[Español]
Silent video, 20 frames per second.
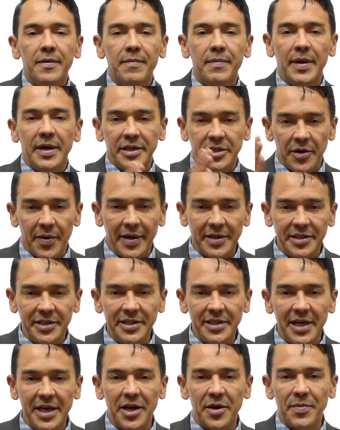me hice
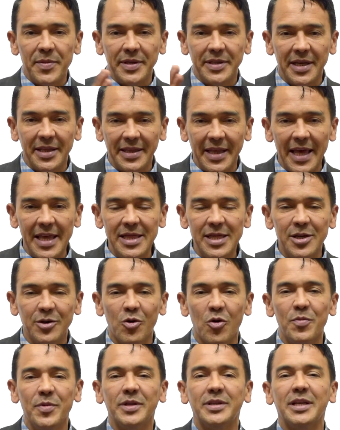bachiller, me hice
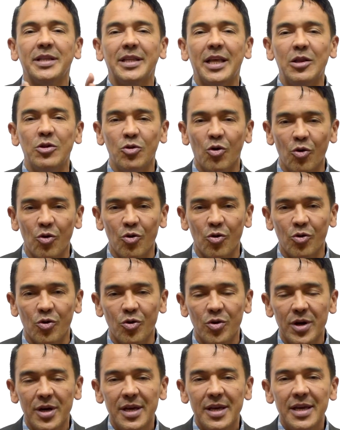técnico, me hice
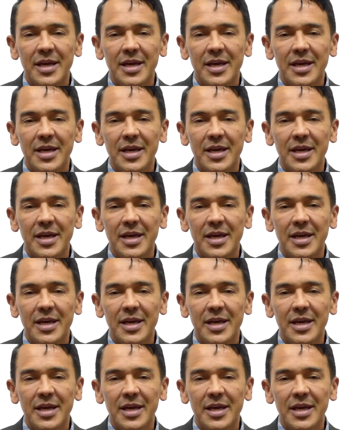tecnólogo